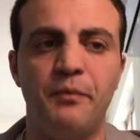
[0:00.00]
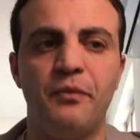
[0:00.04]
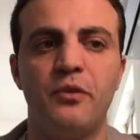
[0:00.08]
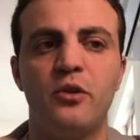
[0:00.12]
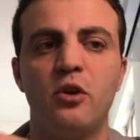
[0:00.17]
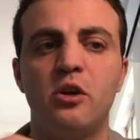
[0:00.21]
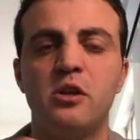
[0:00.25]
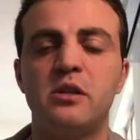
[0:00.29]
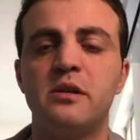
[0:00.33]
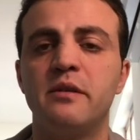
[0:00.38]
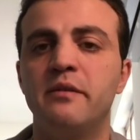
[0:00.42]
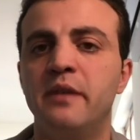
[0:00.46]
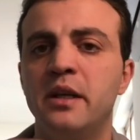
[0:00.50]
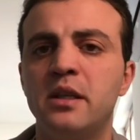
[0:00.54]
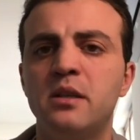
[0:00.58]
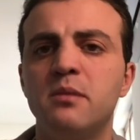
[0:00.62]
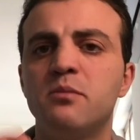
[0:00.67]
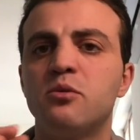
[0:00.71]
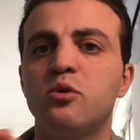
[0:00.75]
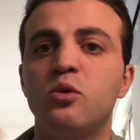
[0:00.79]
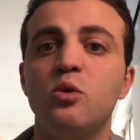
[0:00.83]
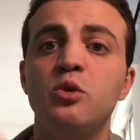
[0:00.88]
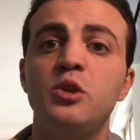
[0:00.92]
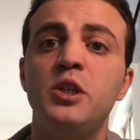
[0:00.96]
То есть в этом
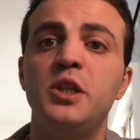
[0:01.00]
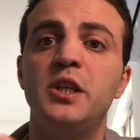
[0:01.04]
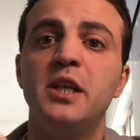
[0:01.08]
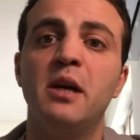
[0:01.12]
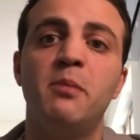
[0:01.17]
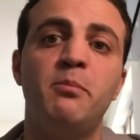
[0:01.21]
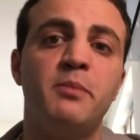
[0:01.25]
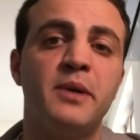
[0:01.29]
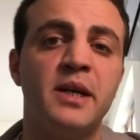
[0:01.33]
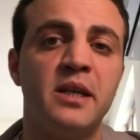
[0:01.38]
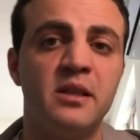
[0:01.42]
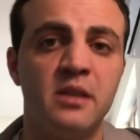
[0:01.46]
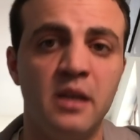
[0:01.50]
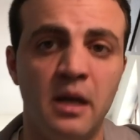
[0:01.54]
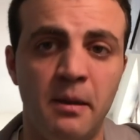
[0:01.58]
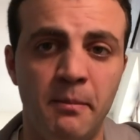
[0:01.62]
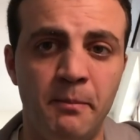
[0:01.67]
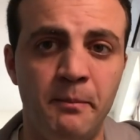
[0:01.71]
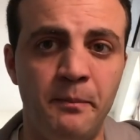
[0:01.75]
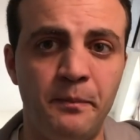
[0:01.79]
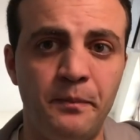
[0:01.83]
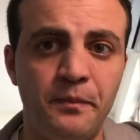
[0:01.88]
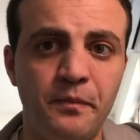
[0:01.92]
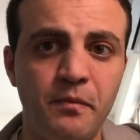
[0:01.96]
случае я
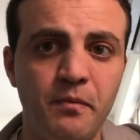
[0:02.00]
продам.